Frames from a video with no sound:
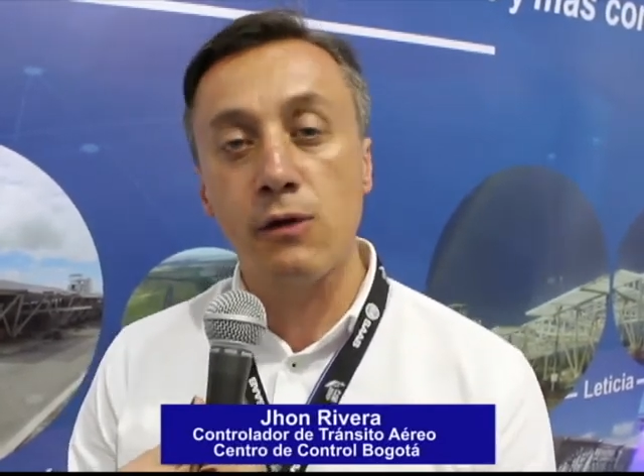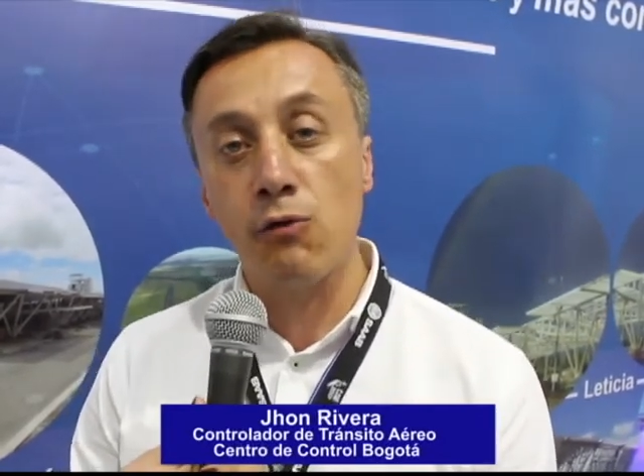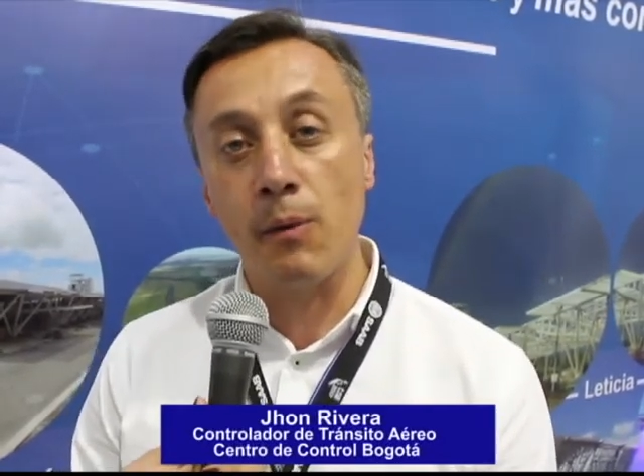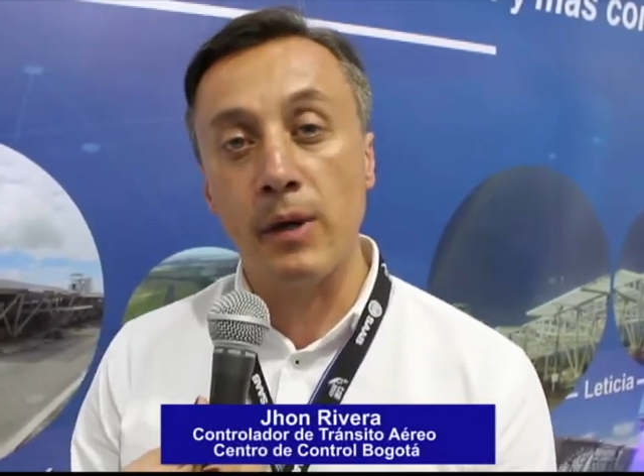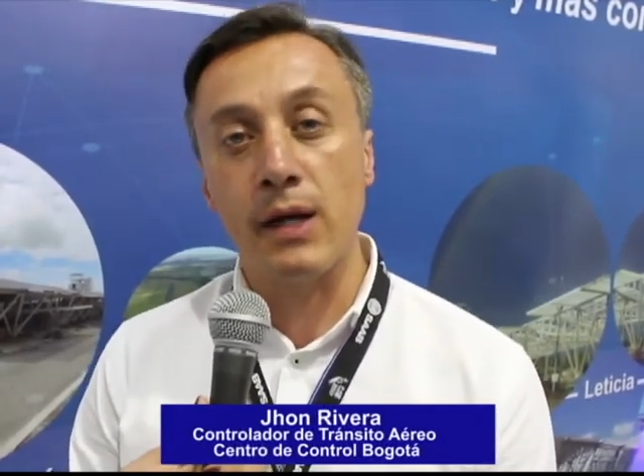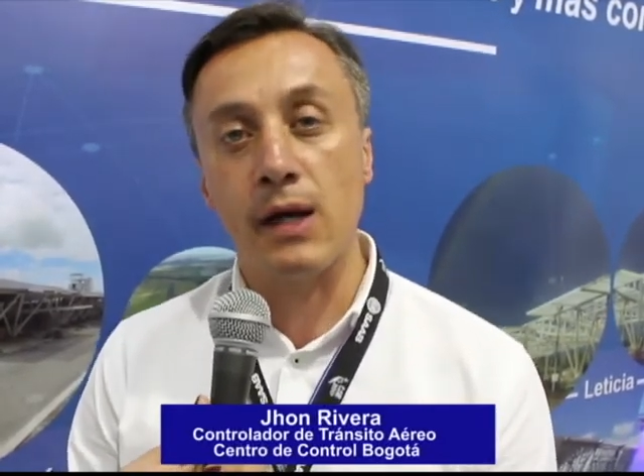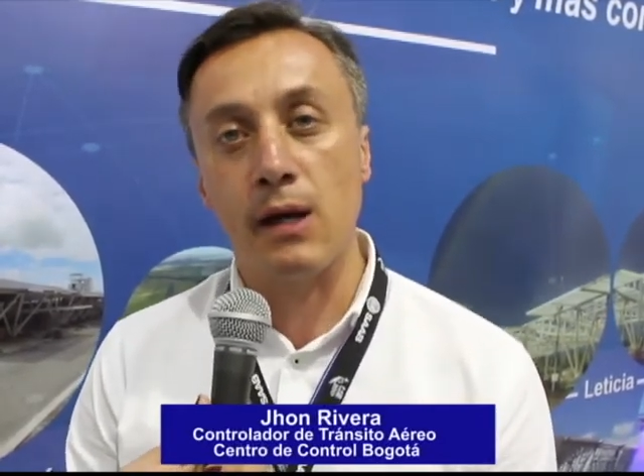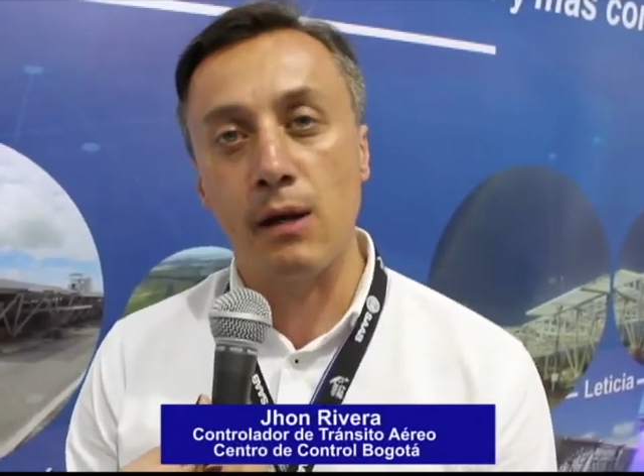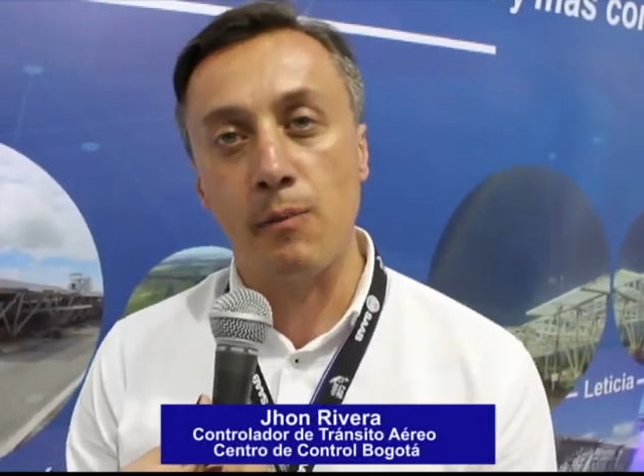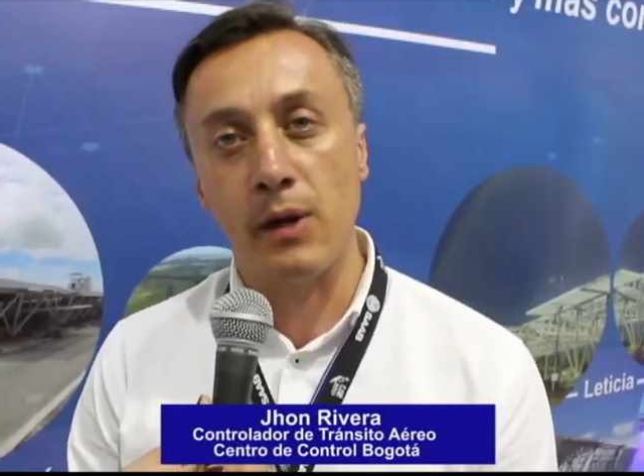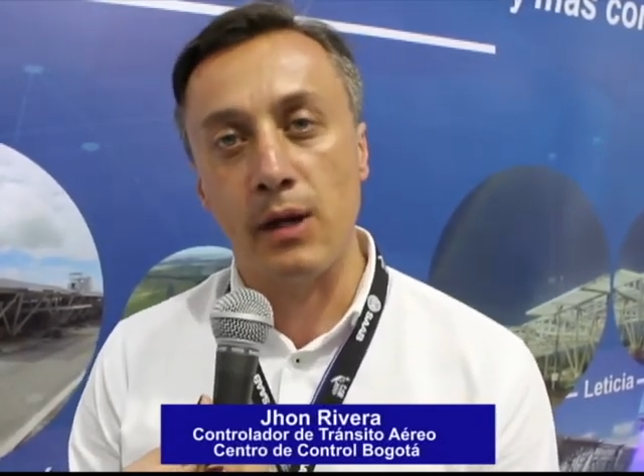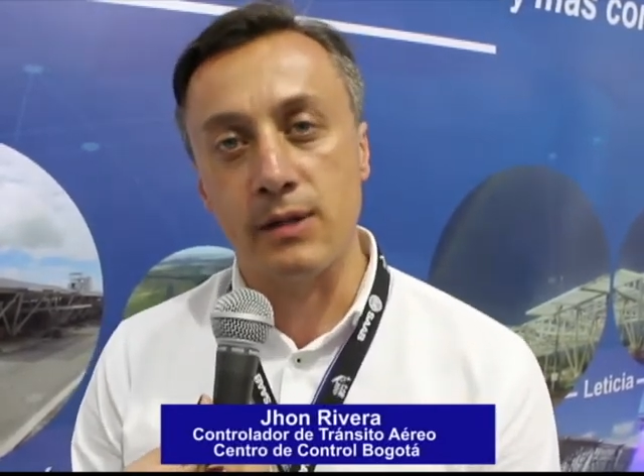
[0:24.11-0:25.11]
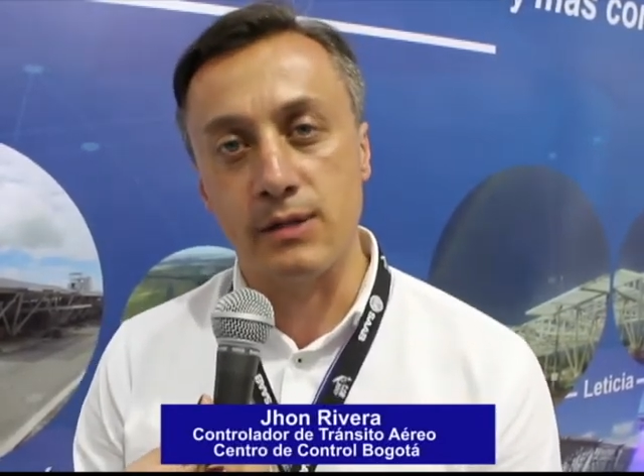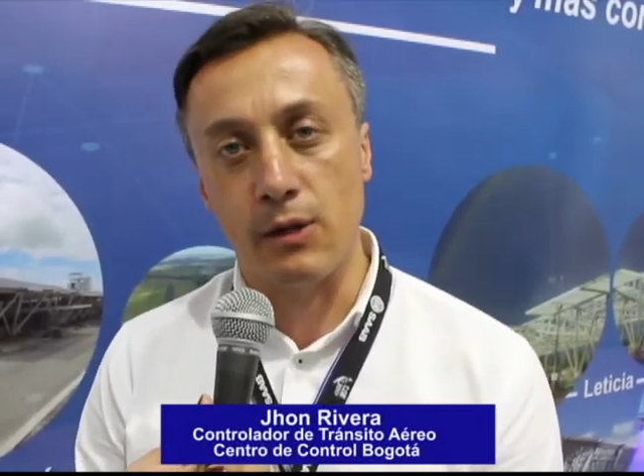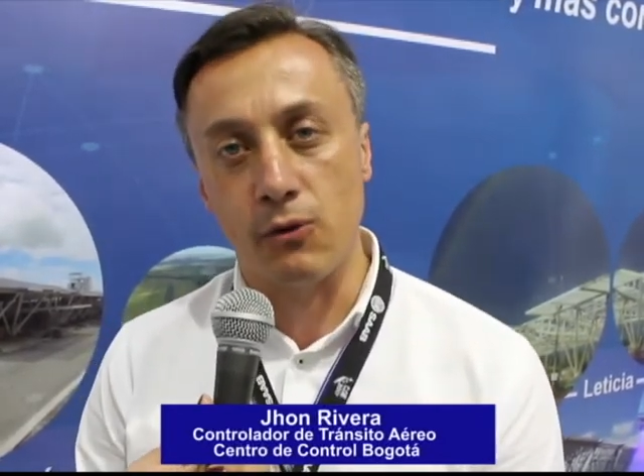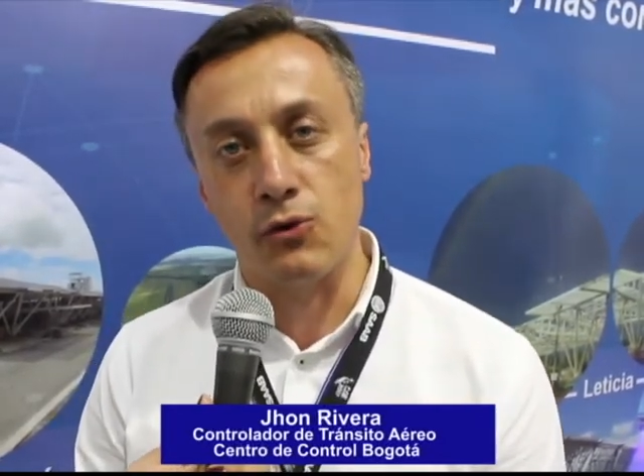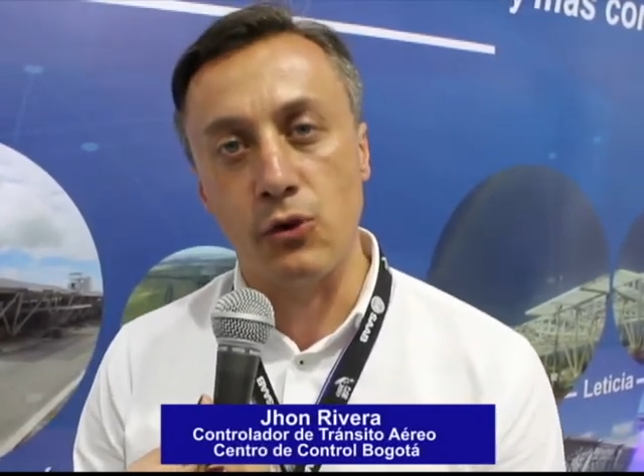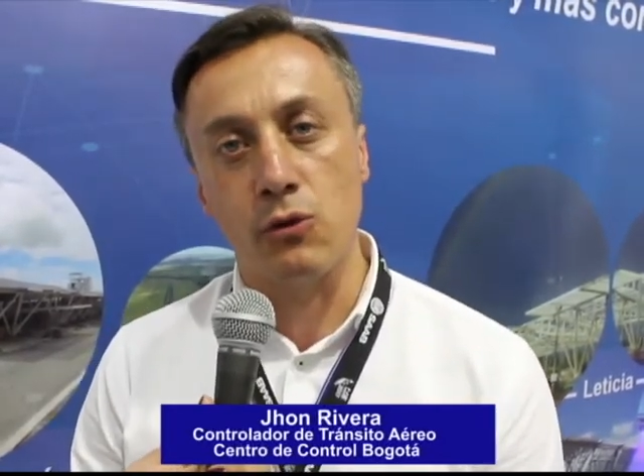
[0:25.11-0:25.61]
Indoamericana para el
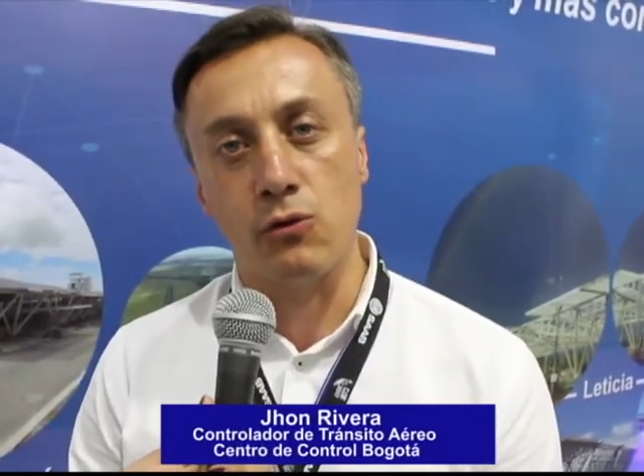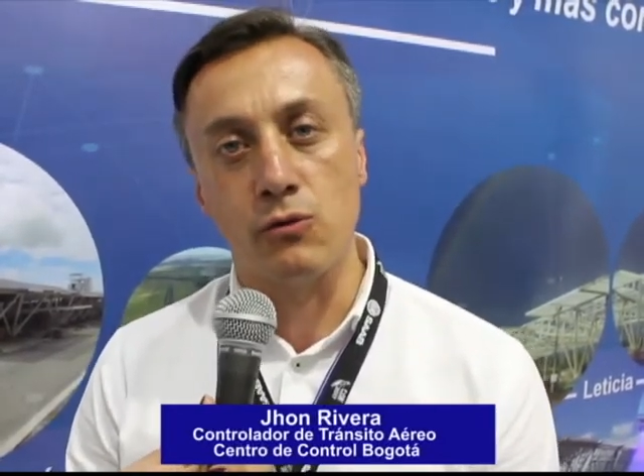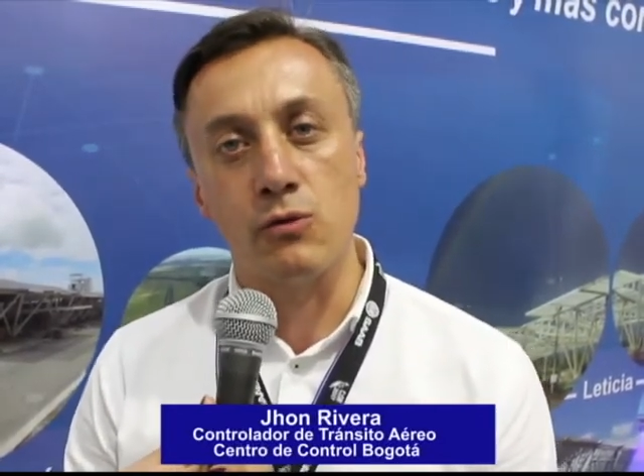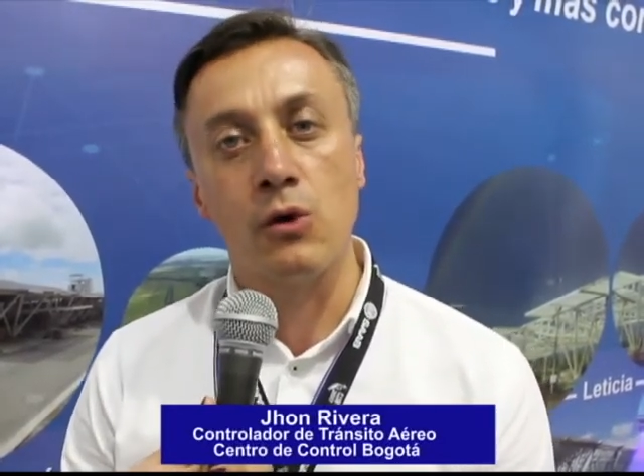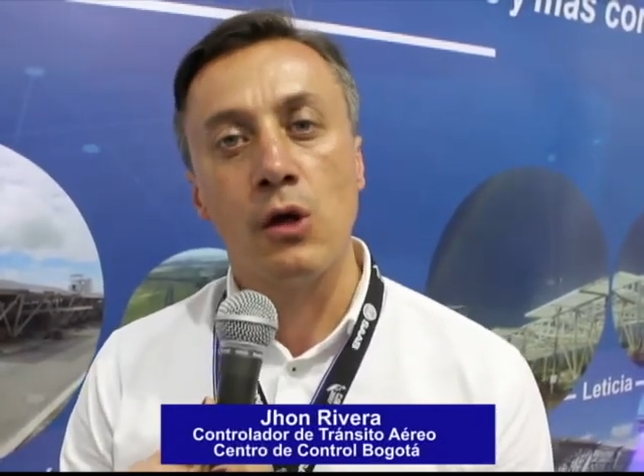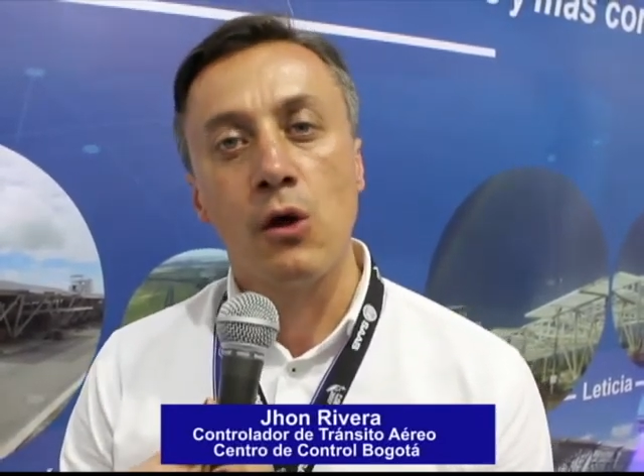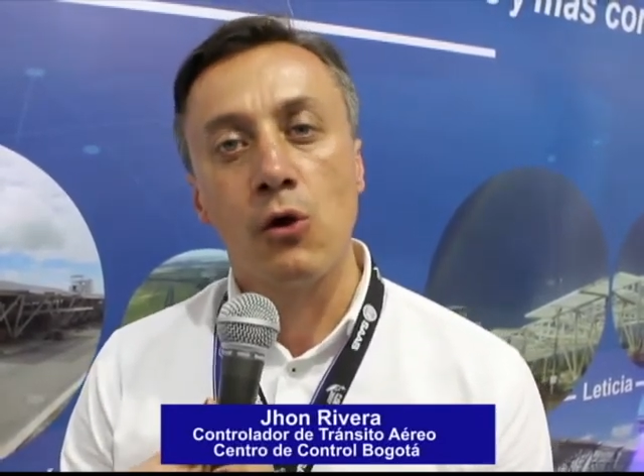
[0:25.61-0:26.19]
desarrollo de un